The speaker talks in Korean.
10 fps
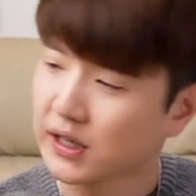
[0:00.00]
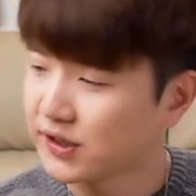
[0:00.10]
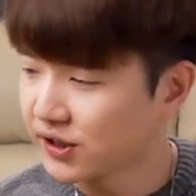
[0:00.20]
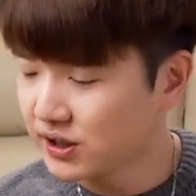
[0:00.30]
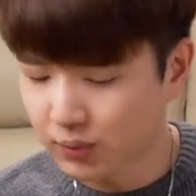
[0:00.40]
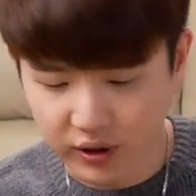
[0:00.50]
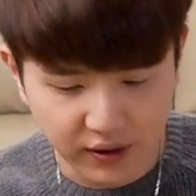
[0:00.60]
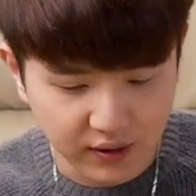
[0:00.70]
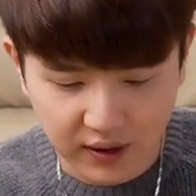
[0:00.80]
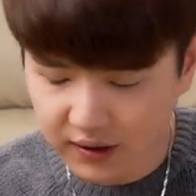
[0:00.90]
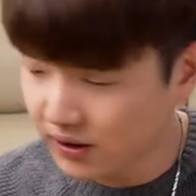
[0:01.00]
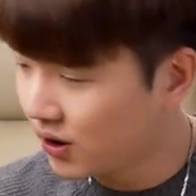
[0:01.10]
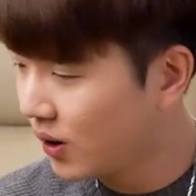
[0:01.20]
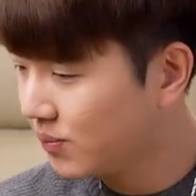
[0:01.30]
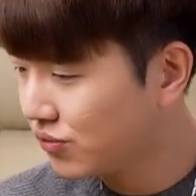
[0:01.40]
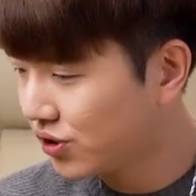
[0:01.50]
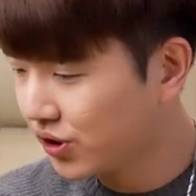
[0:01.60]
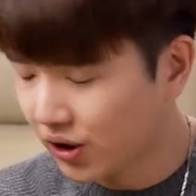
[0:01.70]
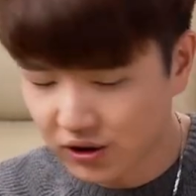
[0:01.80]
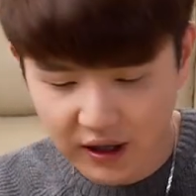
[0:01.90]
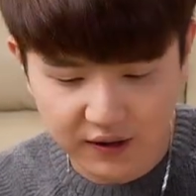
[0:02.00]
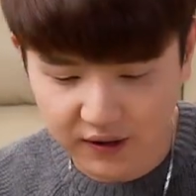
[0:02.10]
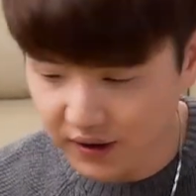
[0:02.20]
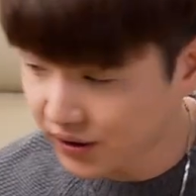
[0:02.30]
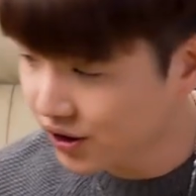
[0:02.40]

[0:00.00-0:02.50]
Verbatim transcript: 예상치 못했는데 뜨거운 물을 넣으라는데요